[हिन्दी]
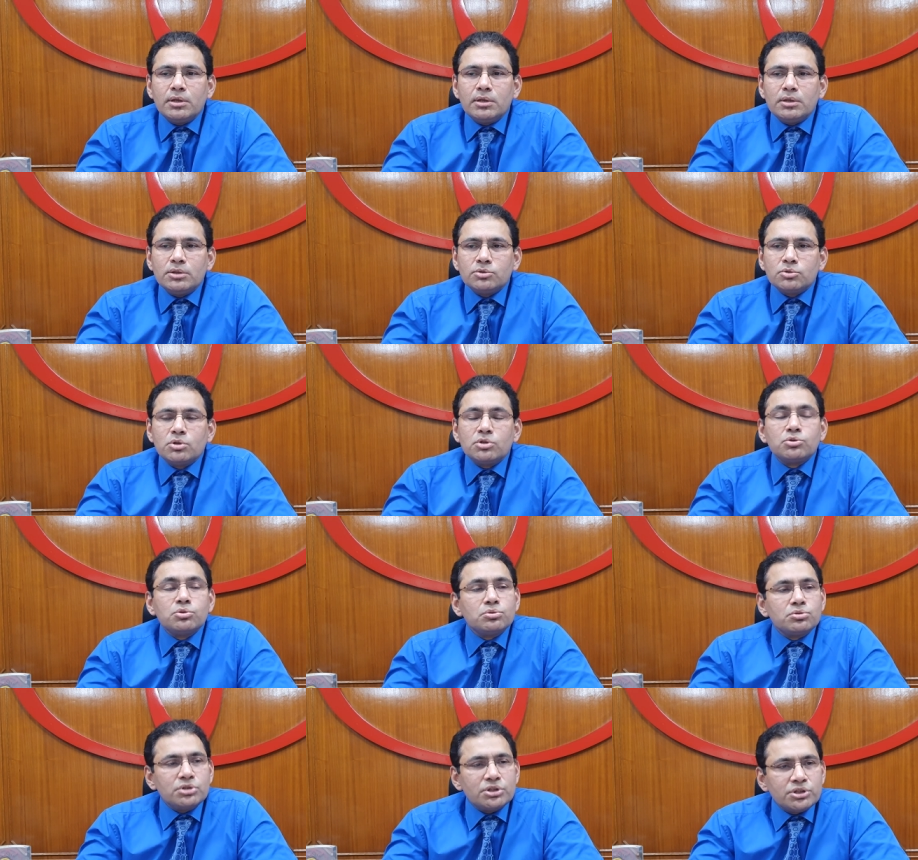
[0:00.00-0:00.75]
इसको
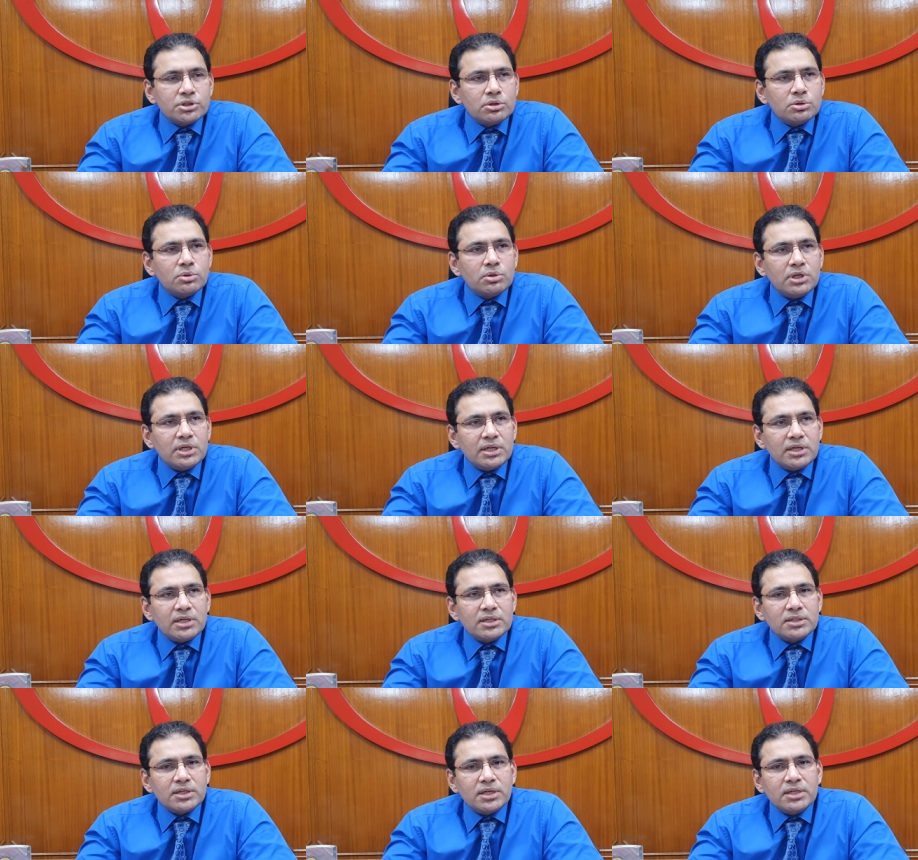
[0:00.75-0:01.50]
एसोसिएशन को
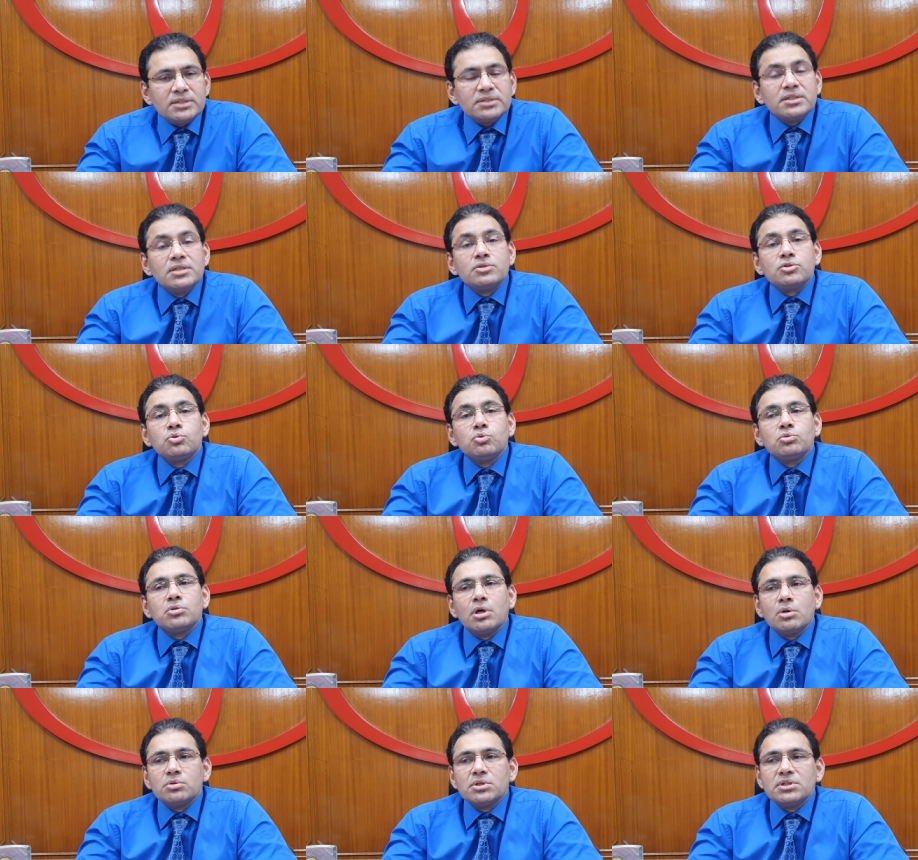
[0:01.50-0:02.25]
लेके चले सिंस
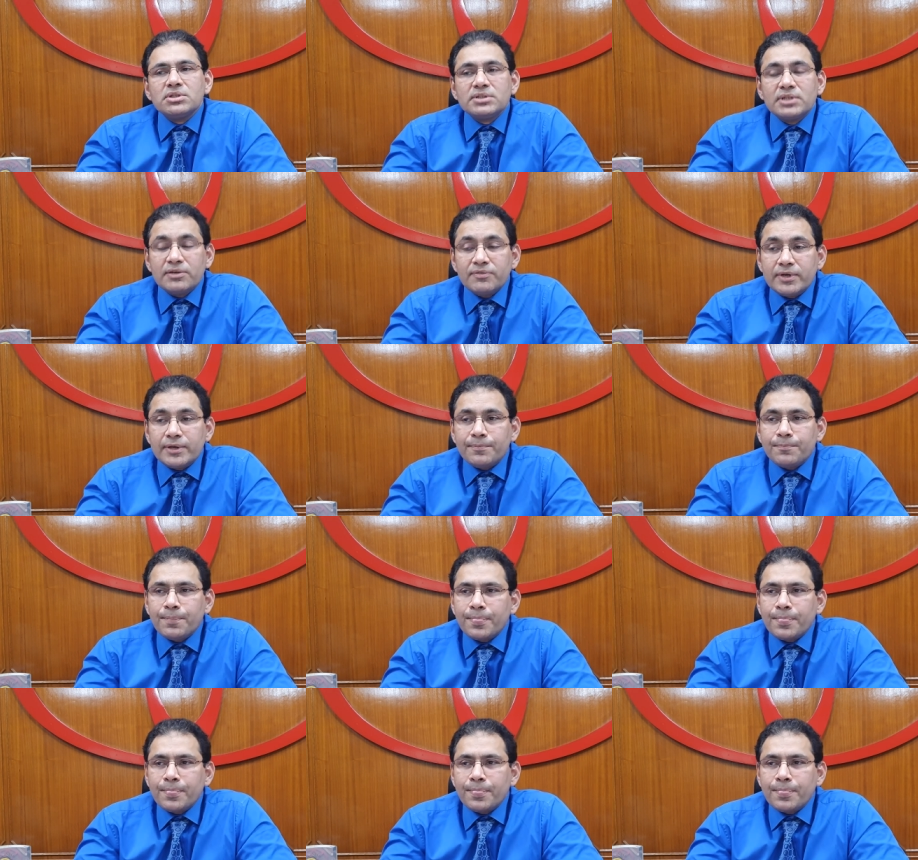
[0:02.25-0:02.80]
2007